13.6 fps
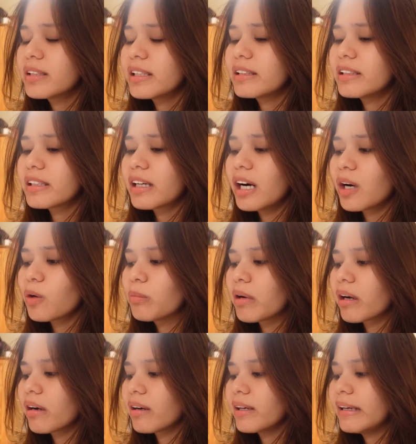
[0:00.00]
hindi nga ako
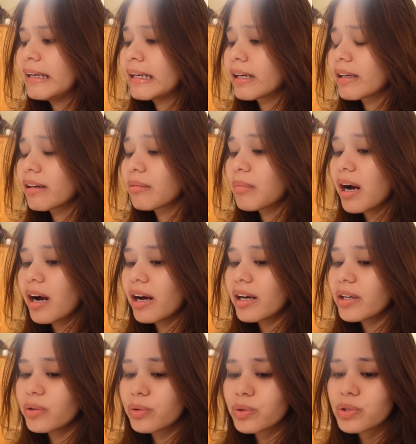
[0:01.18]
makahinga ng
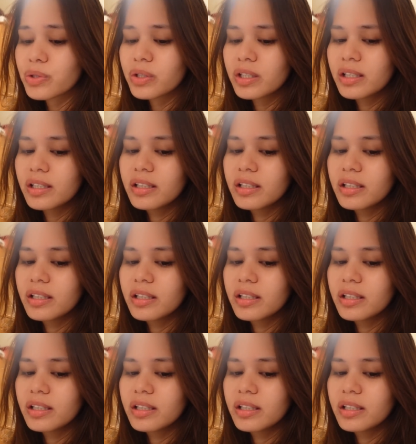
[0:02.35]
maayos.